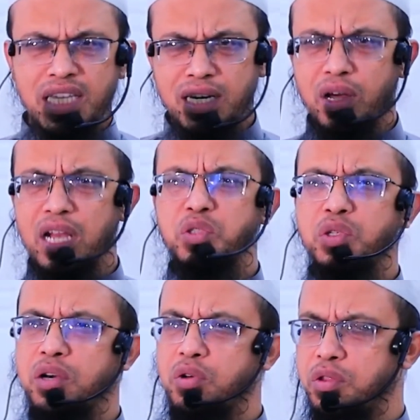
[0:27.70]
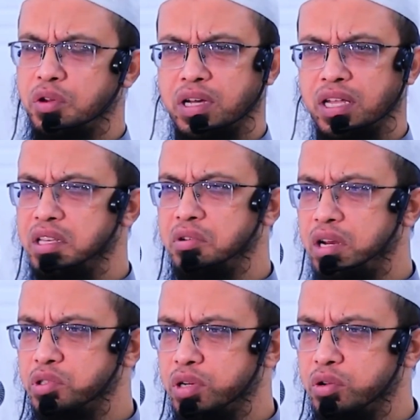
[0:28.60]
দীর্ঘ আলোচনা করা দরকার দীর্ঘ
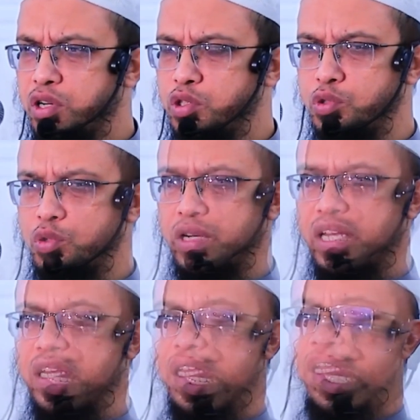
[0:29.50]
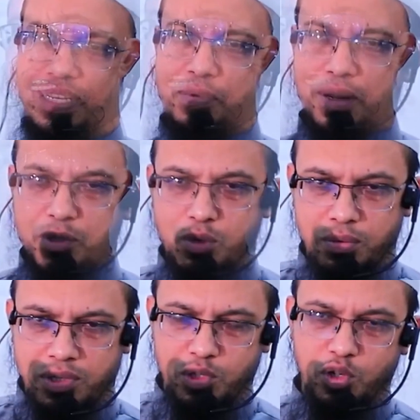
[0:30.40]
আলোচনা করার সুযোগ নেই তারপর আমি
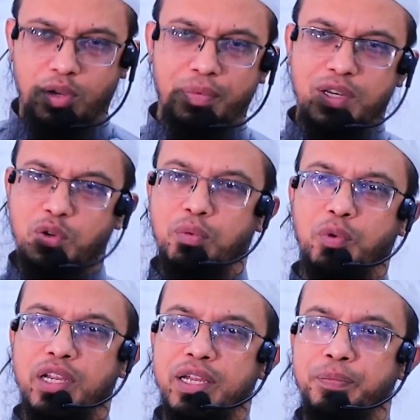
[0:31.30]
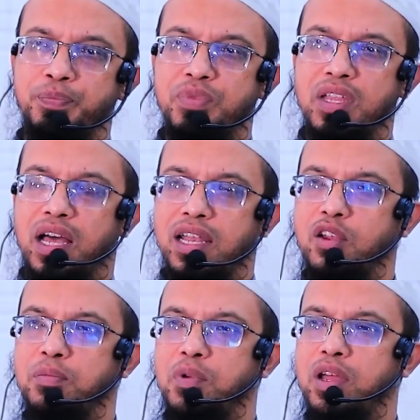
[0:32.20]
শুধুমাত্র সংক্ষেপে এটুকু বলি
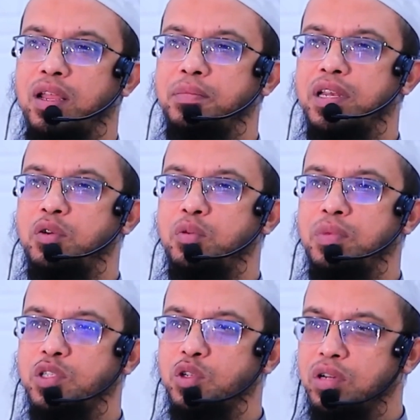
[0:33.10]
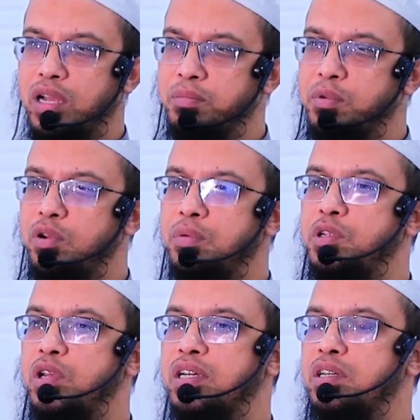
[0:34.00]
আল্লাহ রব্বুল আলমীর গুণবাচক নামগুলোর
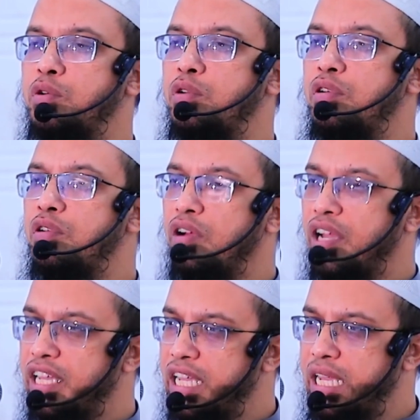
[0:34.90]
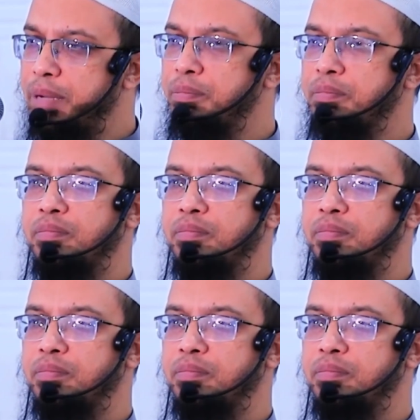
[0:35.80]
ভিতরে একটা হলো রহিম